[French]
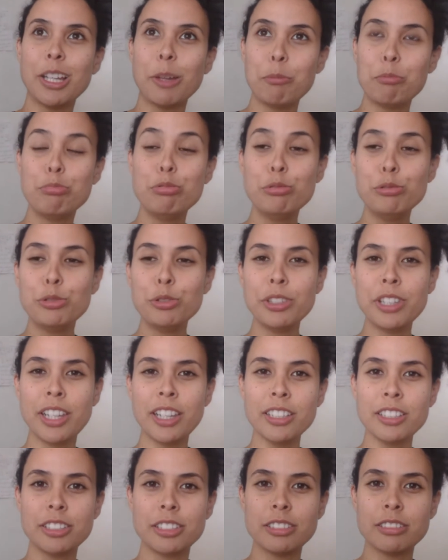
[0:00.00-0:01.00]
boule de
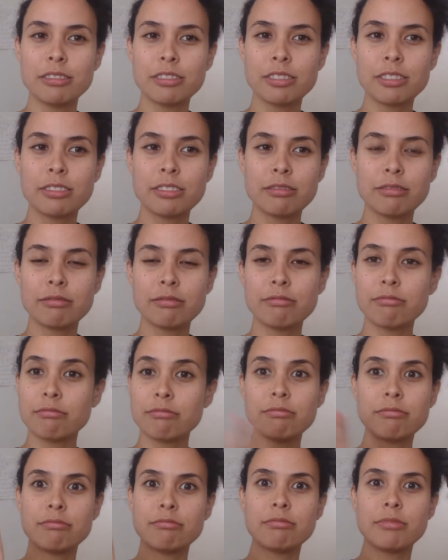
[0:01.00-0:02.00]
neige
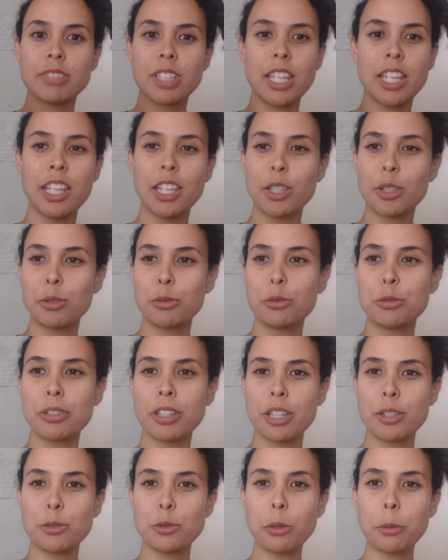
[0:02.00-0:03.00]
et que tu
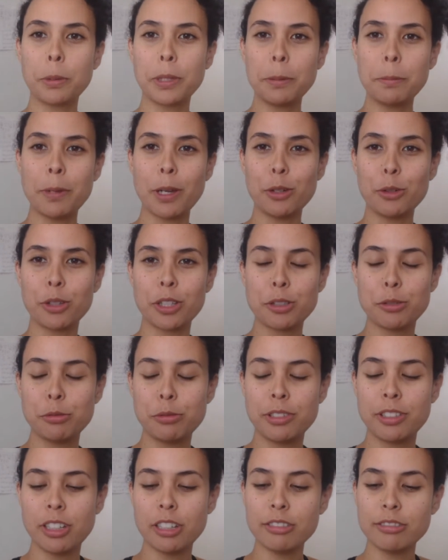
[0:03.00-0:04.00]
serais surpris par le
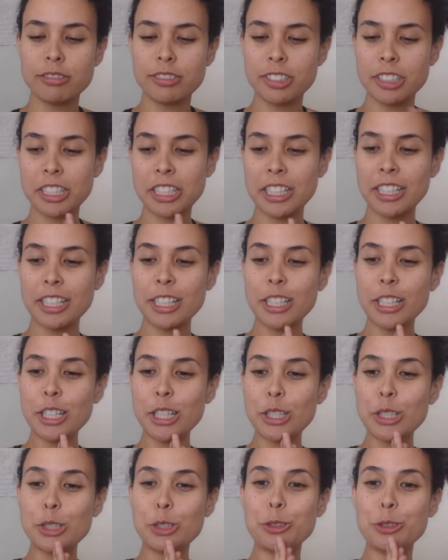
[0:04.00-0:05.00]
résultat.
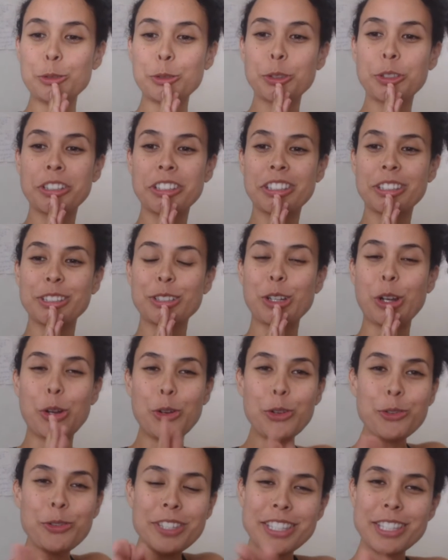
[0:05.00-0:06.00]
Donc,
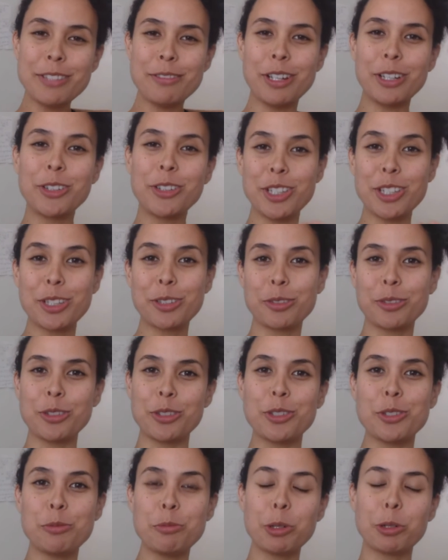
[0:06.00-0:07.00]
le festival Connexion
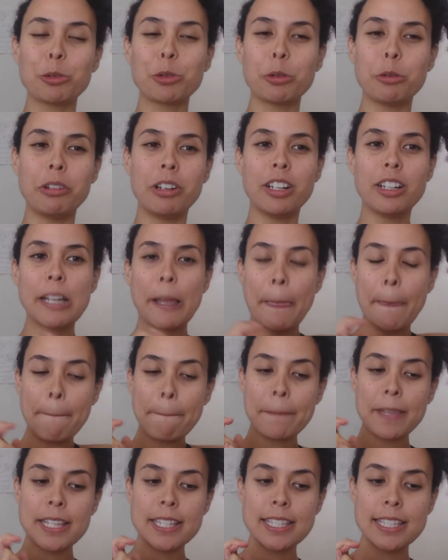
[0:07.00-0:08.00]
Danse numéro 3,
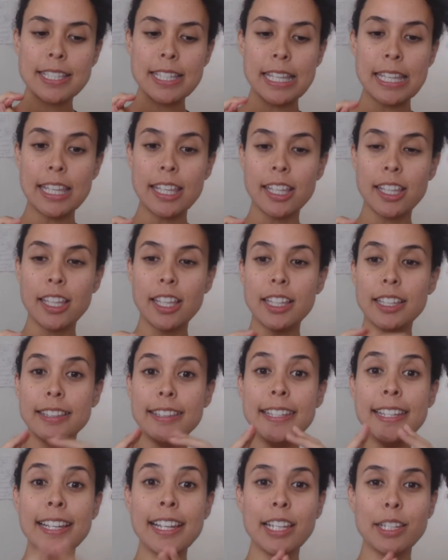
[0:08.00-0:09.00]
c'est
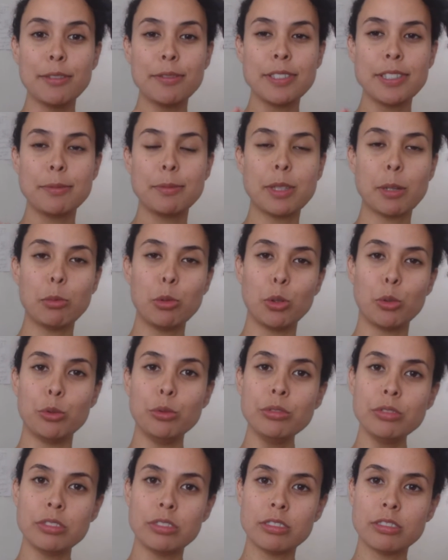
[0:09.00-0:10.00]
des live type table
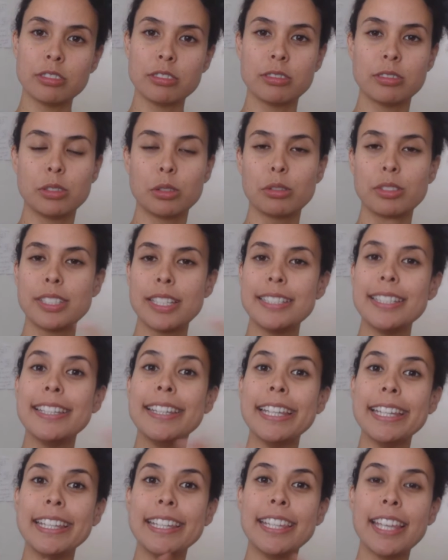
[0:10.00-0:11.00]
ronde. Donc, ça,
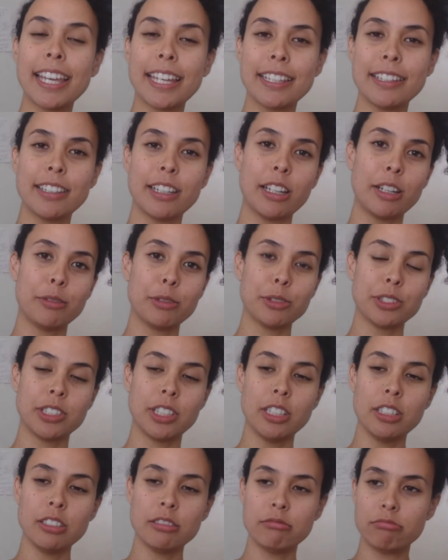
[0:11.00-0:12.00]
c'était hier et
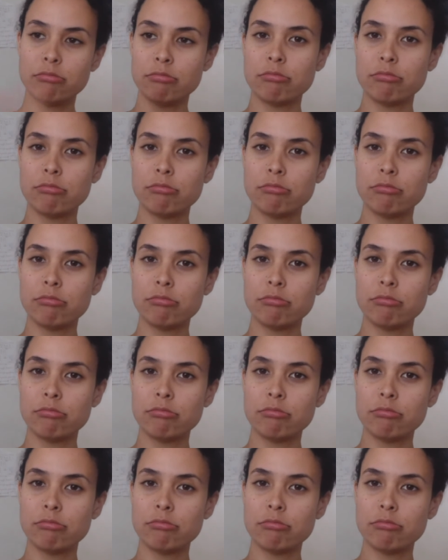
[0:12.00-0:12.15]
avant-hier.